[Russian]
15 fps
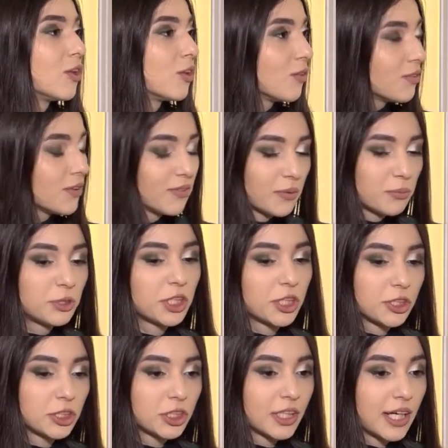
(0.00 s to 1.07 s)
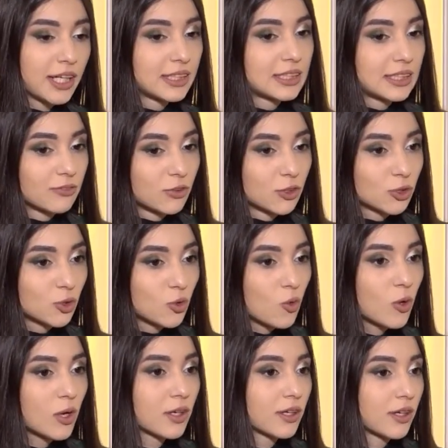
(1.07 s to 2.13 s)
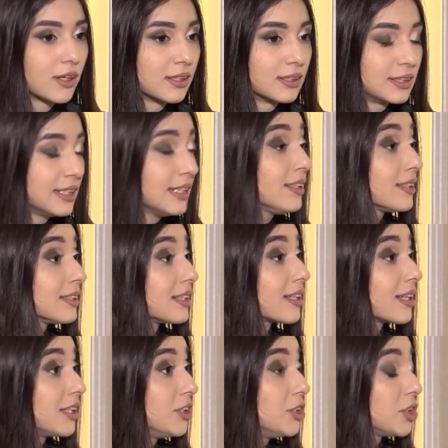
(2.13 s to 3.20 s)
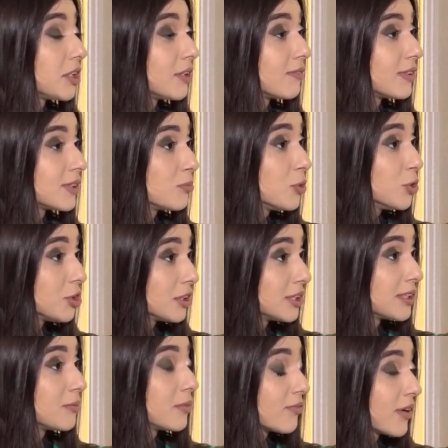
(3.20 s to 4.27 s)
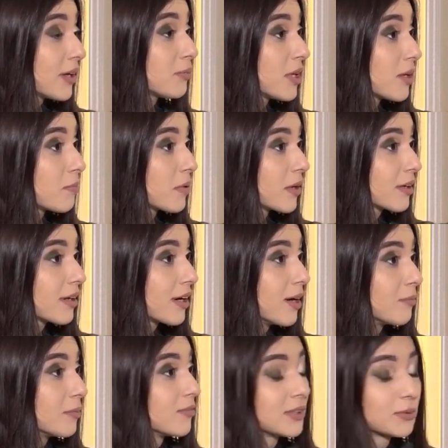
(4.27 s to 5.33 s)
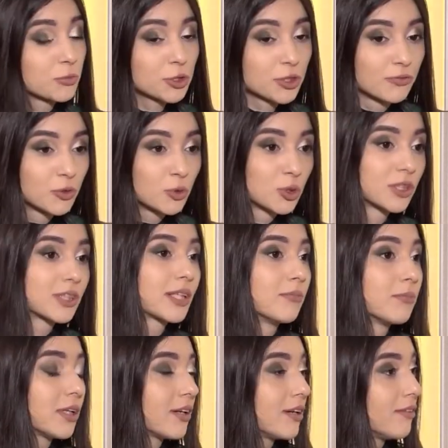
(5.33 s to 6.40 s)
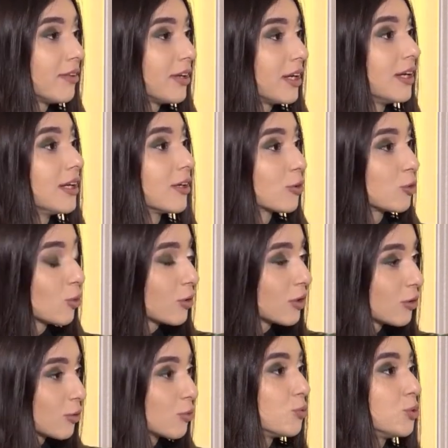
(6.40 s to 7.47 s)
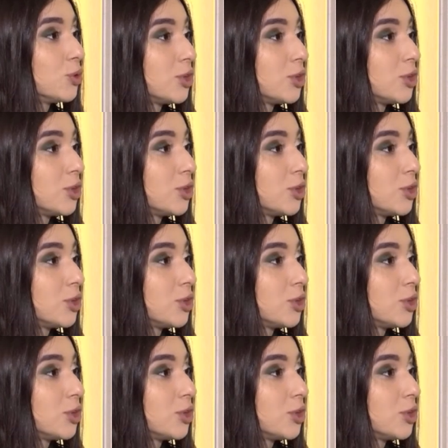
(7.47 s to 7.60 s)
Но вы вообще ожидаете, вот сколько деток с ограниченными возможностями в рамках программы? Возможно, вы уже с кем-то говорили, кто готов